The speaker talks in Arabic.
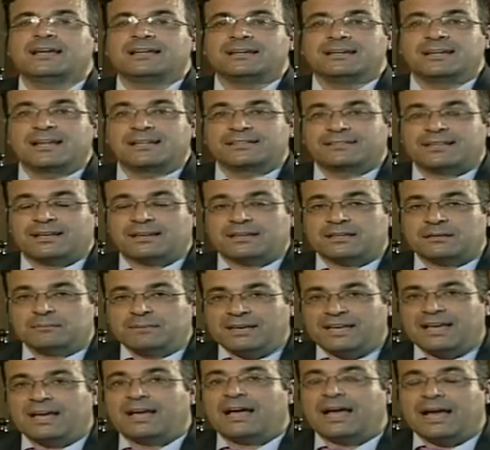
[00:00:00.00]
نلتقي
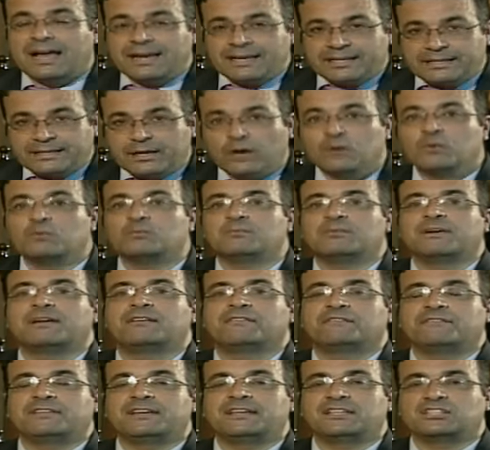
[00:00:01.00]
بها اليوم
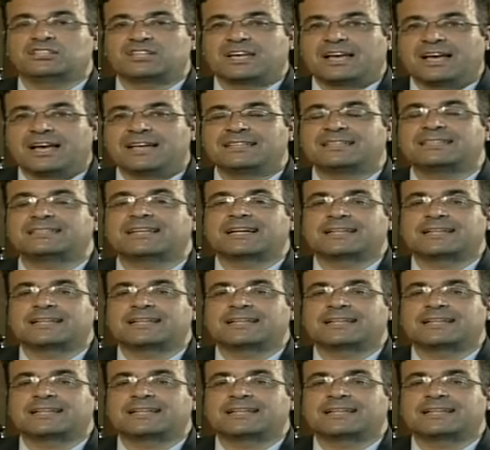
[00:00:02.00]
في شهادة